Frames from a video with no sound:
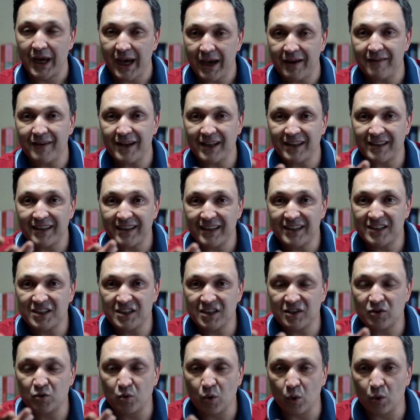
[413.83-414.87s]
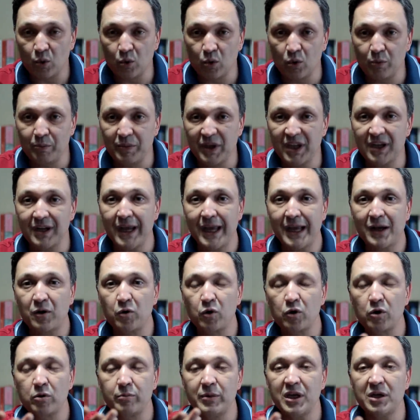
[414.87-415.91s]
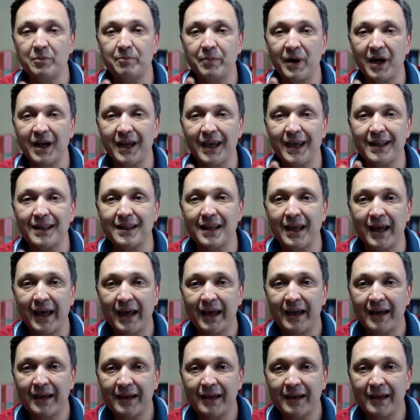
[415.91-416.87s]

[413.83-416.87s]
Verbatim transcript: Evet, içi dolu bir ekonomik paketle